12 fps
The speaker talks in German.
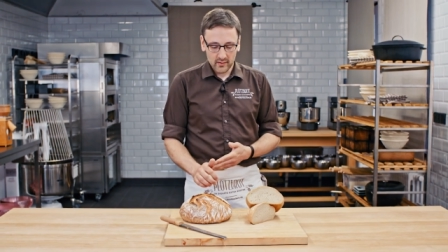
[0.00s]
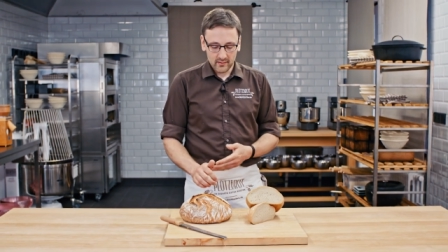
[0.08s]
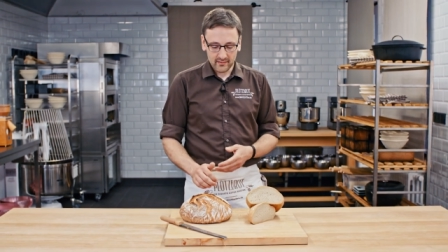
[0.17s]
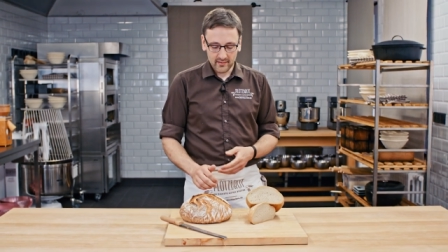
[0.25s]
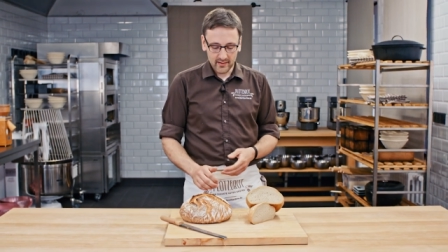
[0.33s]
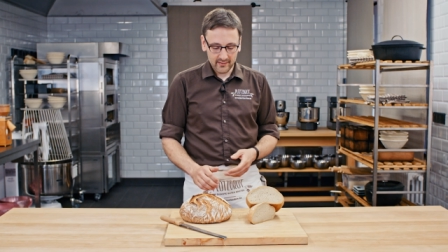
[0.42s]

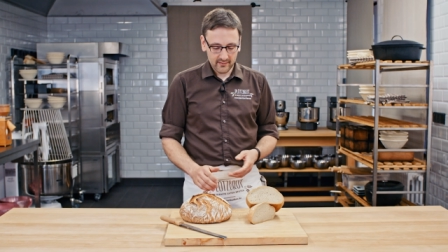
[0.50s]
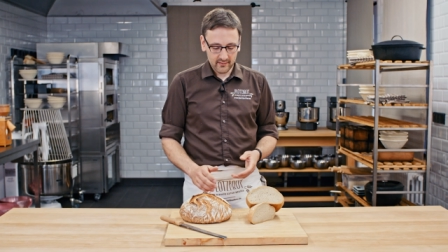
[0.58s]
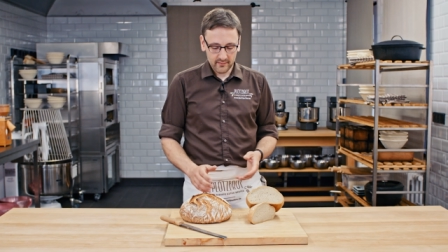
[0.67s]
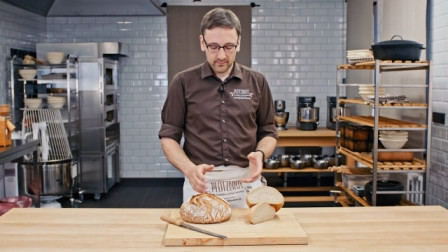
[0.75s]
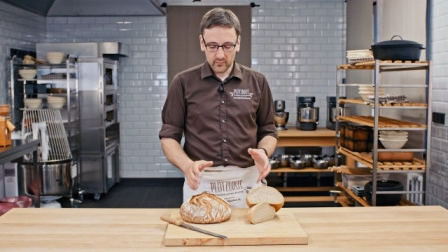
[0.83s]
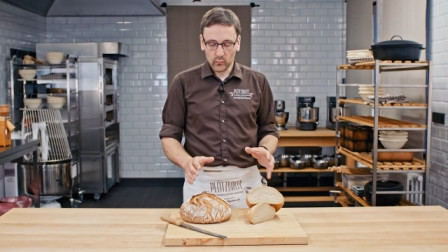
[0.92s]
Das
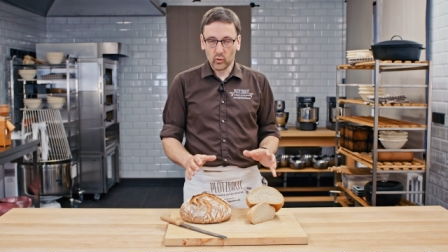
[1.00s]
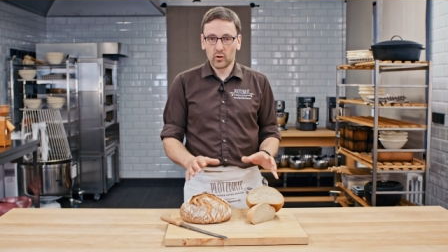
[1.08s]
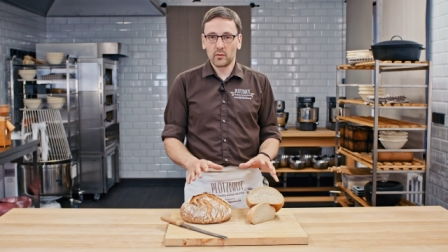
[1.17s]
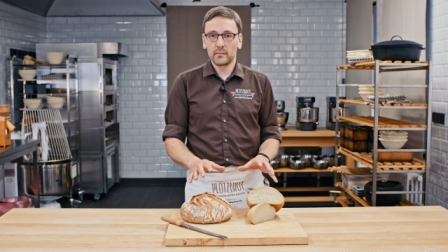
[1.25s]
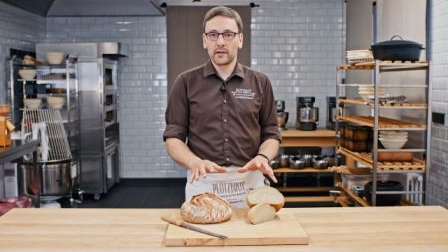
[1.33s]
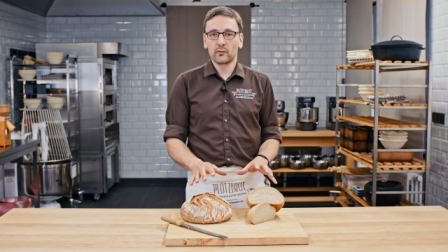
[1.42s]
heißt, wo
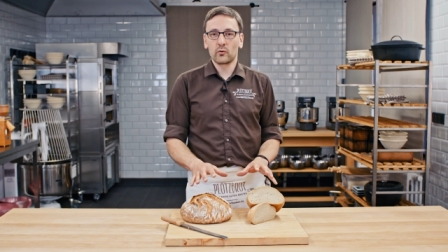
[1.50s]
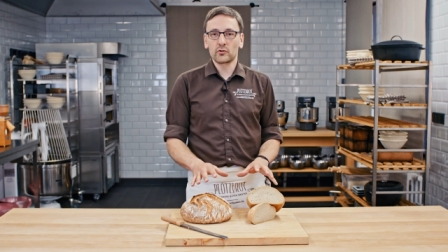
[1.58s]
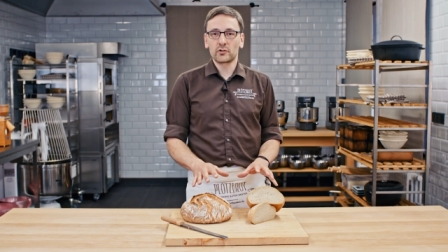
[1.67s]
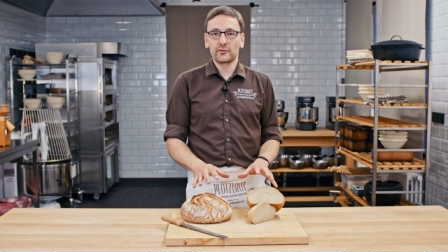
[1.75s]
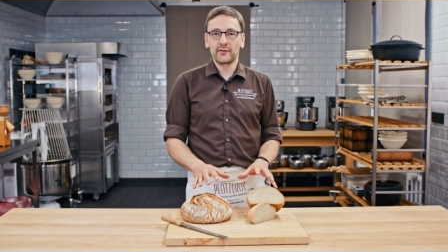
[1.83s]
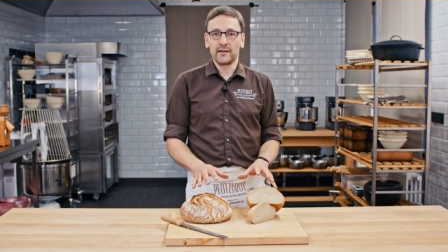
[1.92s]
kommt mein
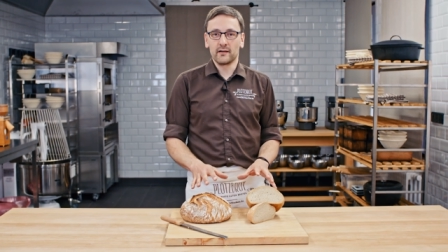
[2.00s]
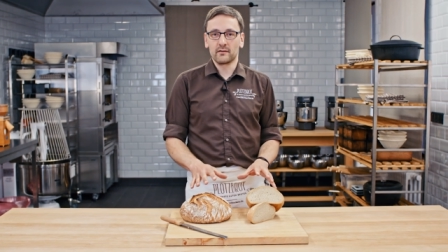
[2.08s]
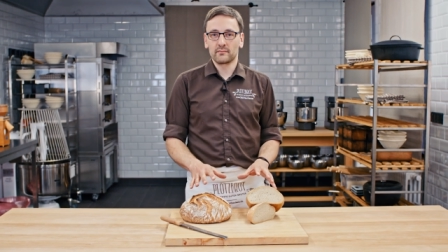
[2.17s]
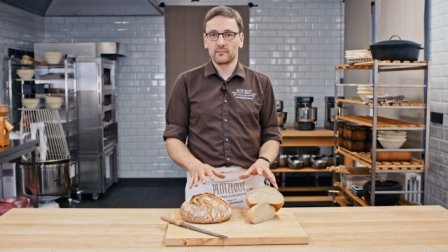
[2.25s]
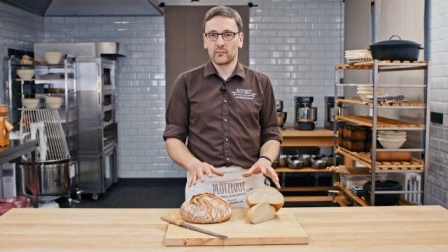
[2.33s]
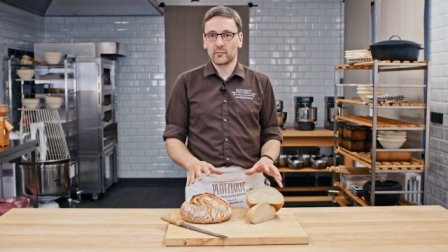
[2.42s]
Rohstoff her?
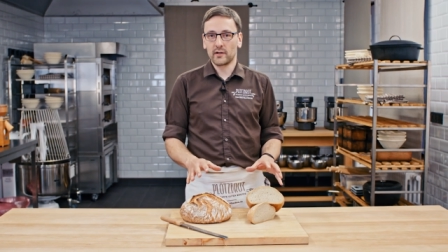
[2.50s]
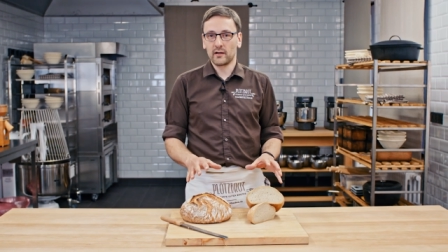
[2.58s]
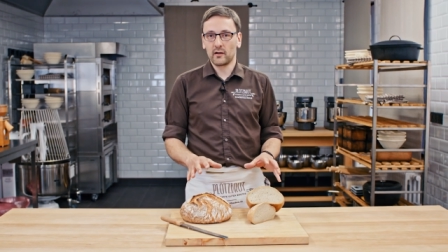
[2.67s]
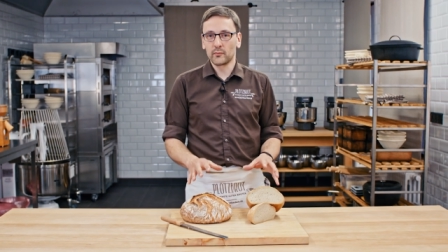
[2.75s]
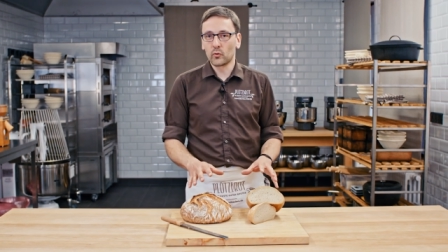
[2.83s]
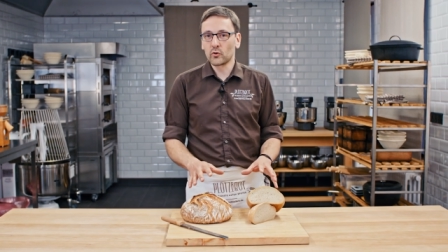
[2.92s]
Und
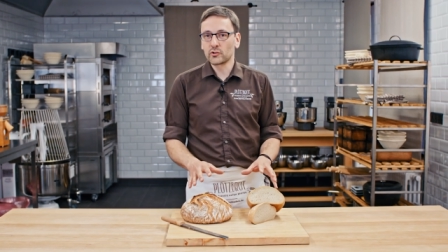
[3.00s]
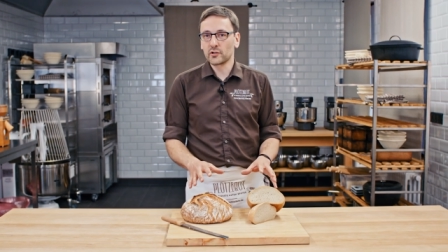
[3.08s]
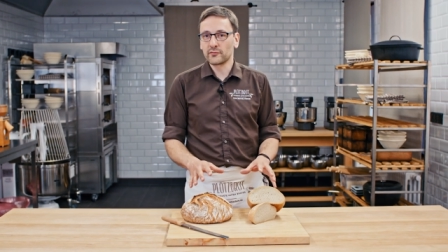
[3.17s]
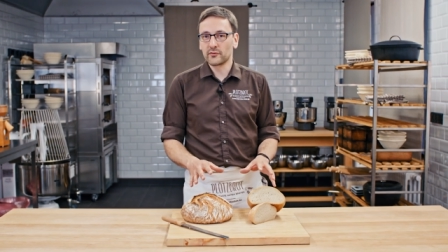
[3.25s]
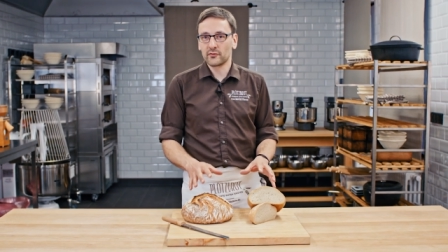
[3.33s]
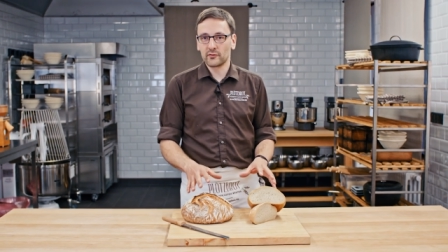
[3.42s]
der
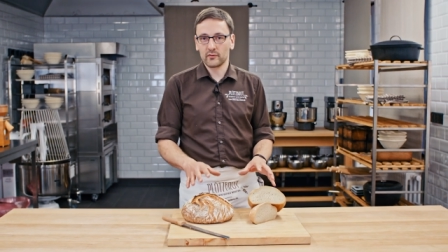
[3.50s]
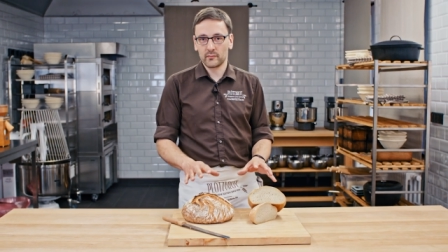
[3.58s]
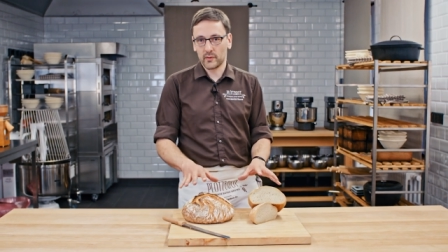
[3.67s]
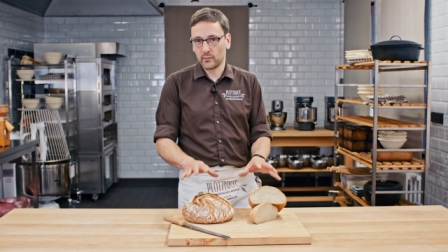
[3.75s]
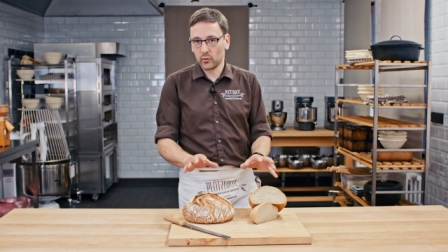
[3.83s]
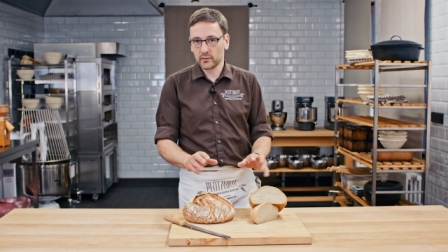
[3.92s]
Hauptrohstoff ist
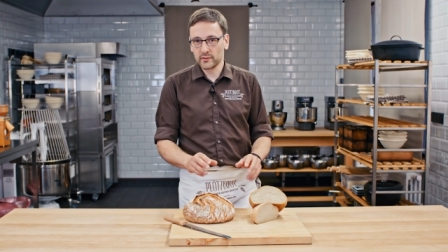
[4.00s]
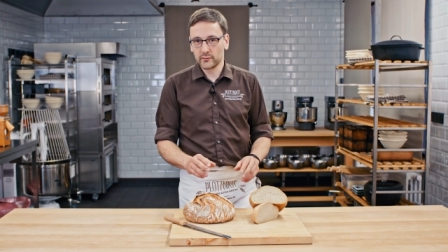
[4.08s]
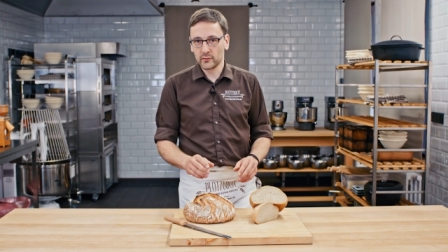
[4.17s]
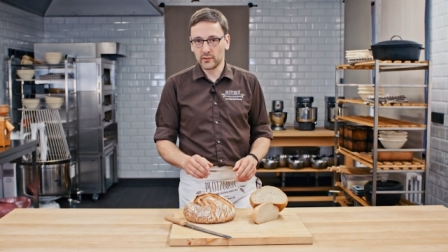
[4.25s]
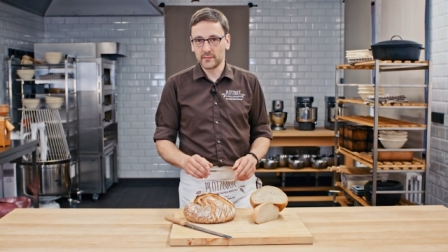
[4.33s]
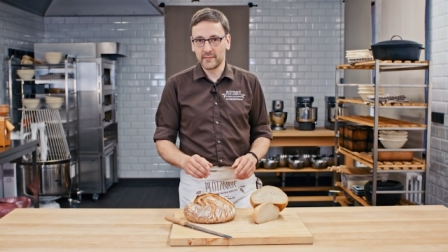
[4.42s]
bei Brot
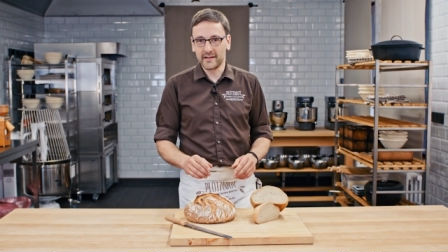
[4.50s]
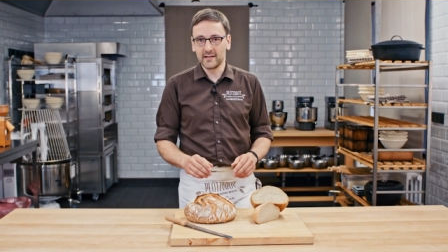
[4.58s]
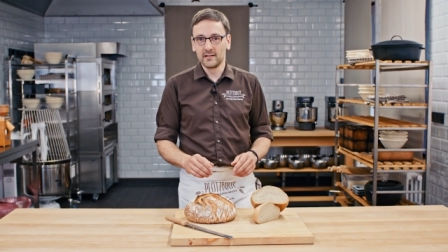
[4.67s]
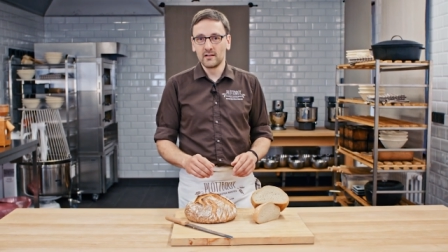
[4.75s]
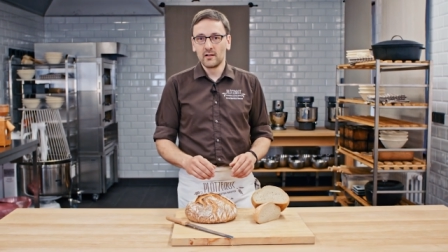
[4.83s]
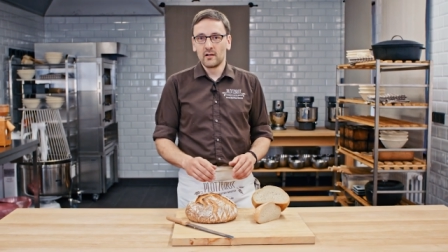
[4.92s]
natürlich
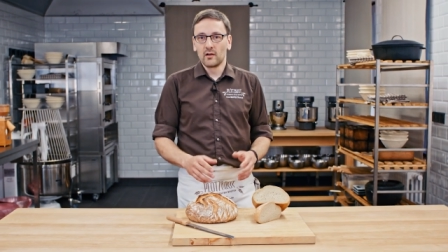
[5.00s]
Mehl.